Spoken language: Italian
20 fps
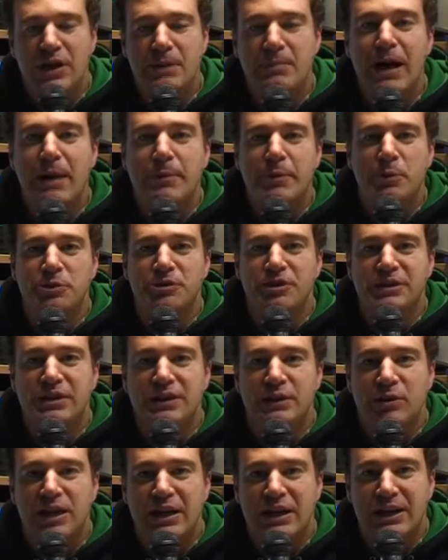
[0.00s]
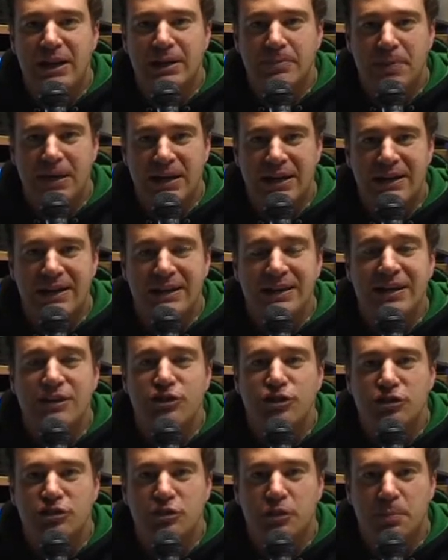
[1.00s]
ma abbiamo sentito anche il parere di
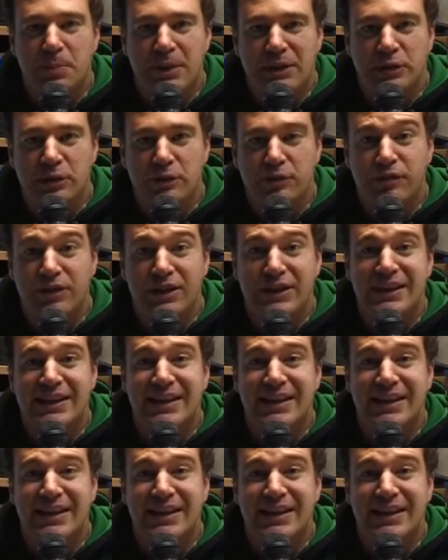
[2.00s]
Egisto Pandolfini,